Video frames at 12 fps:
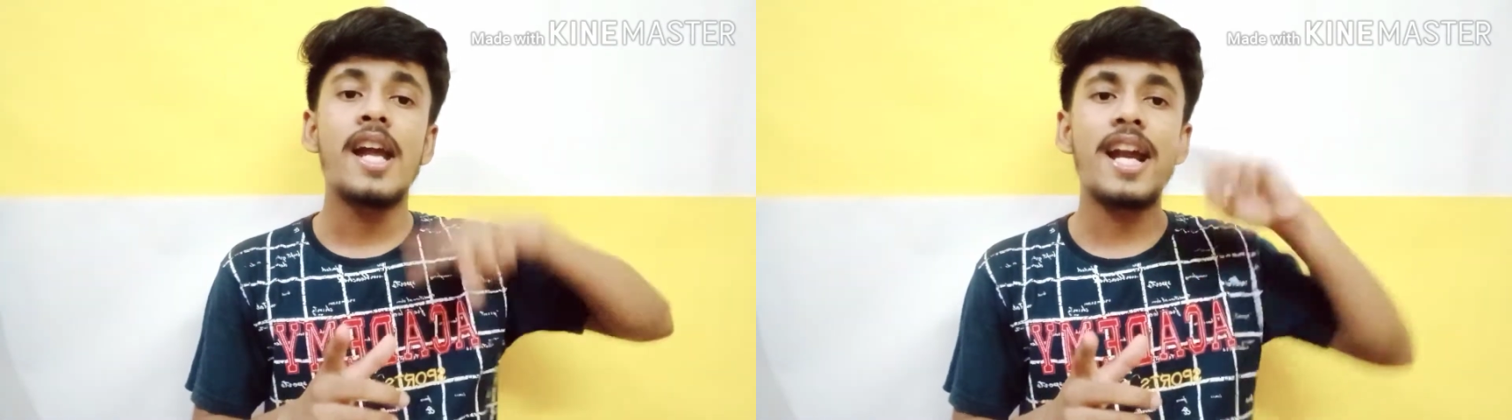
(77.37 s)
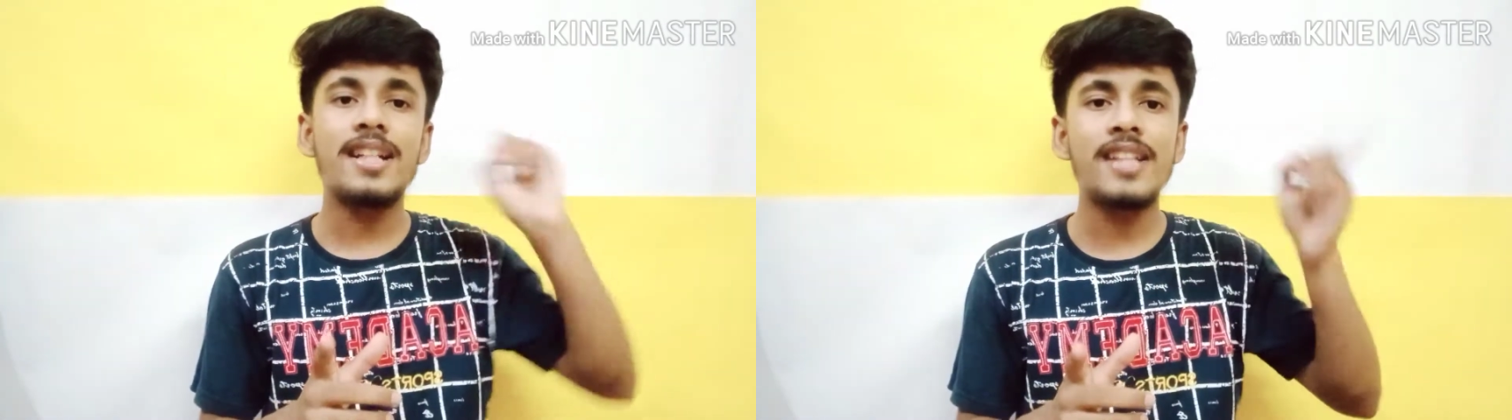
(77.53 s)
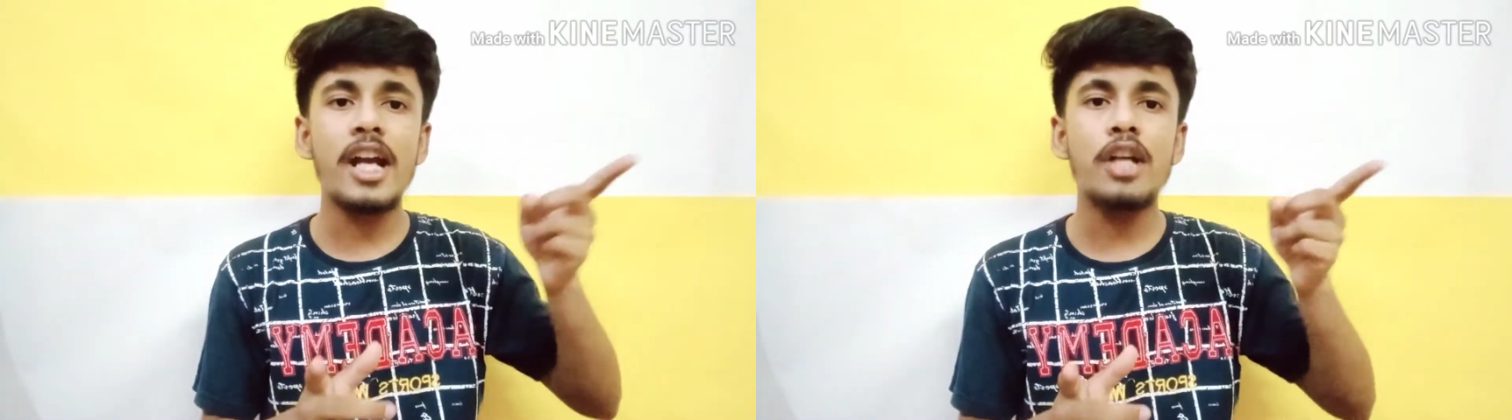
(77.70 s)

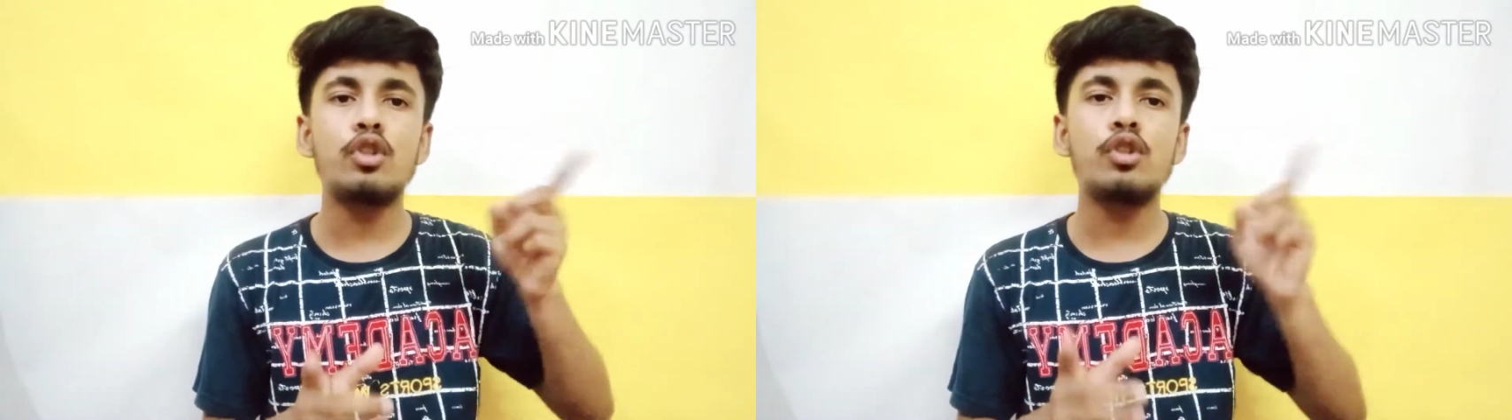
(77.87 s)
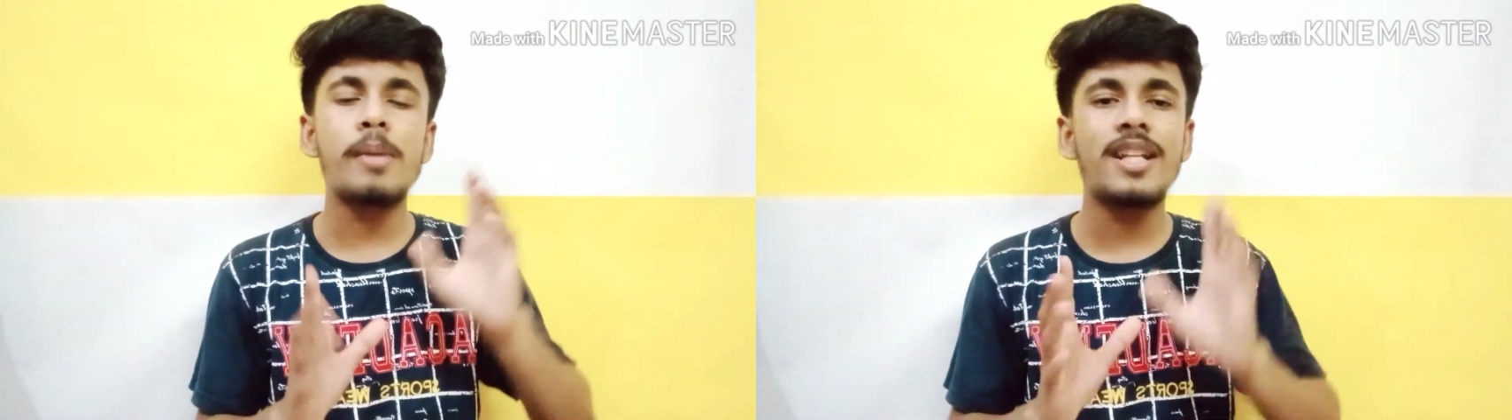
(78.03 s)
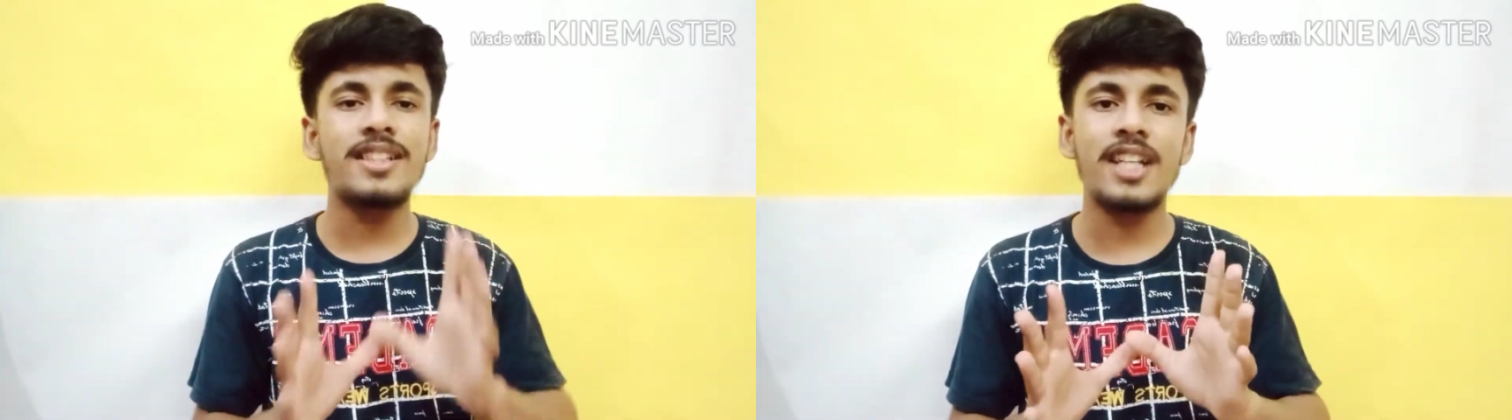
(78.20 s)
एट द एंड तो
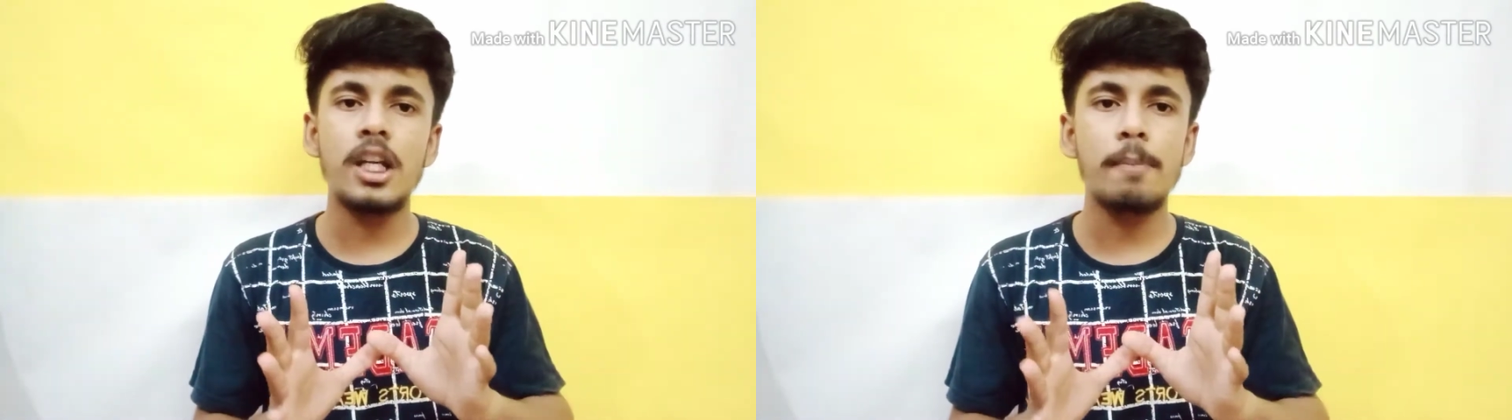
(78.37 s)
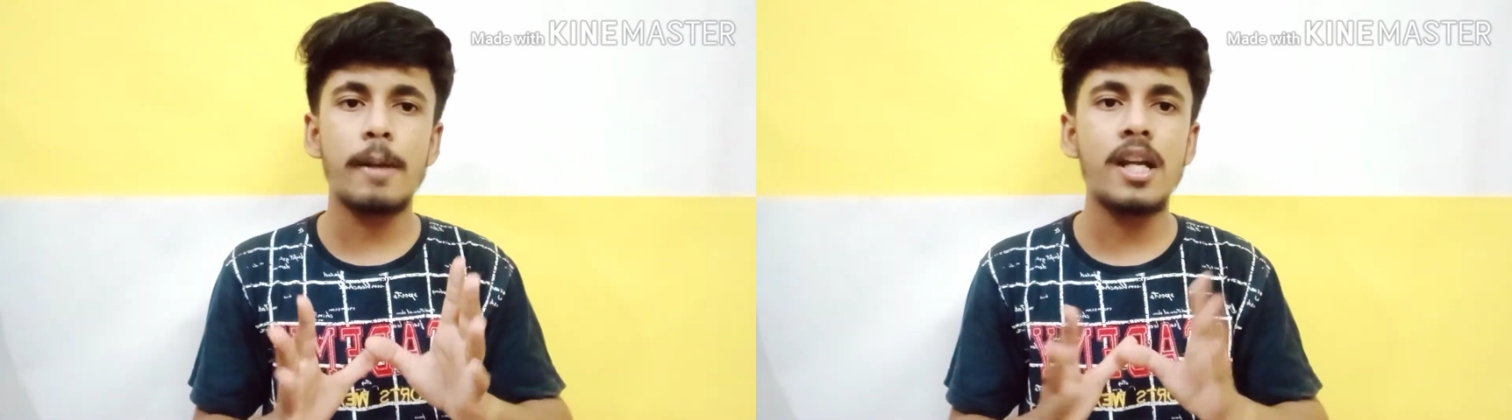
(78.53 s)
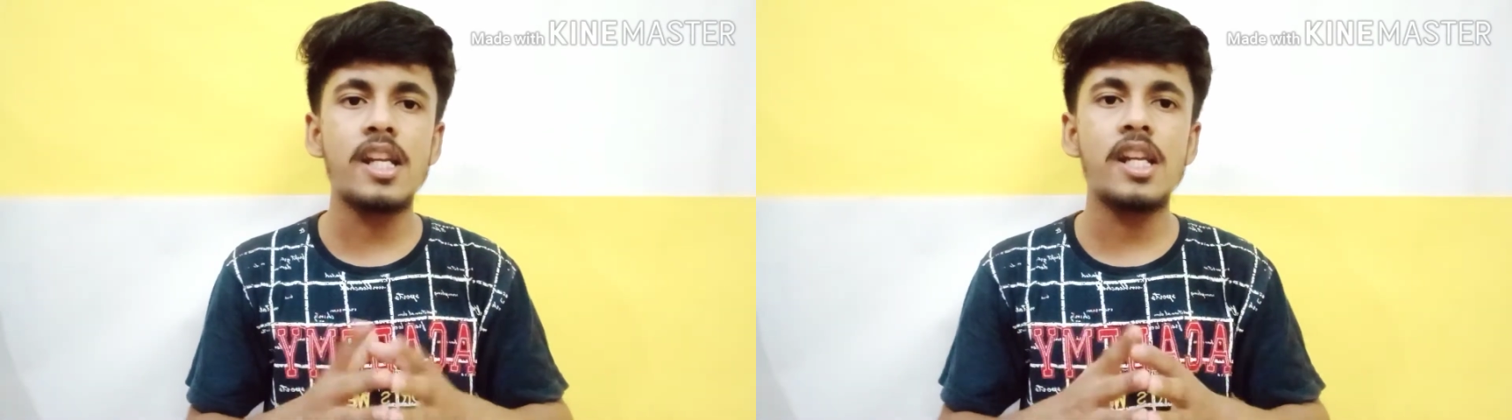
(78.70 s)
तुम्हें एनसीआर
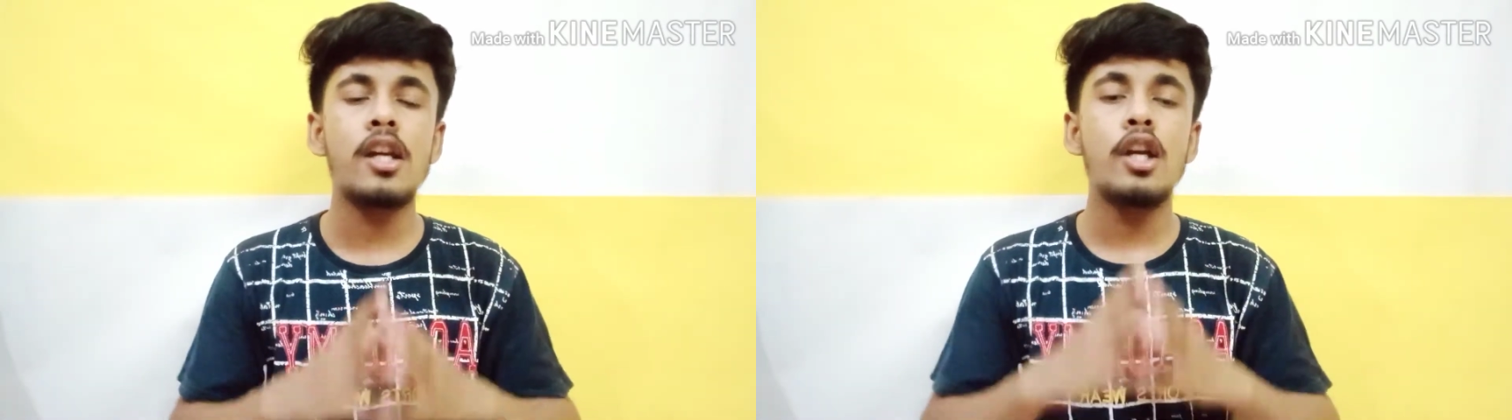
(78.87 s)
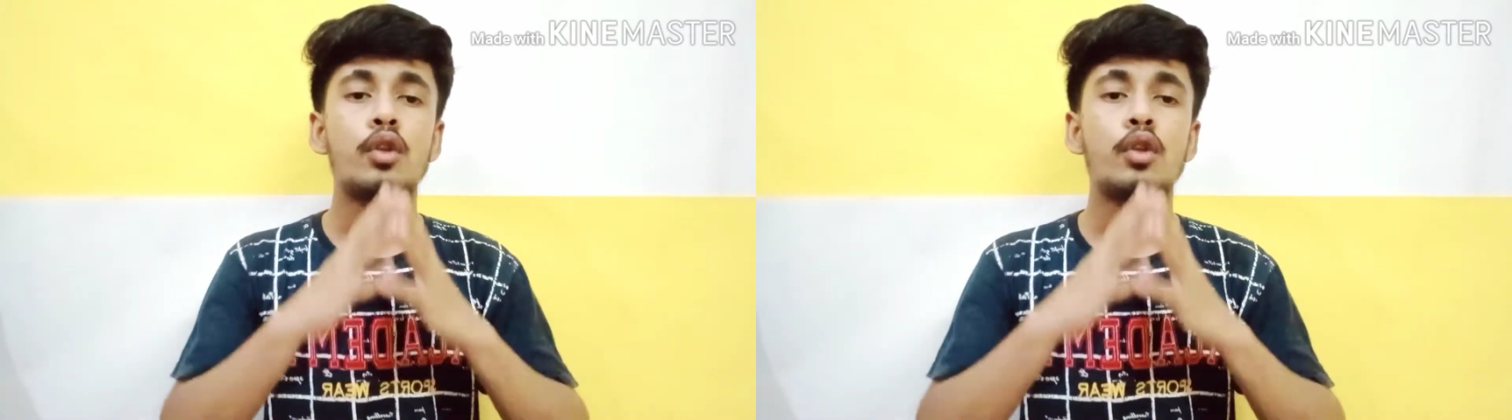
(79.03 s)
पढ़नी है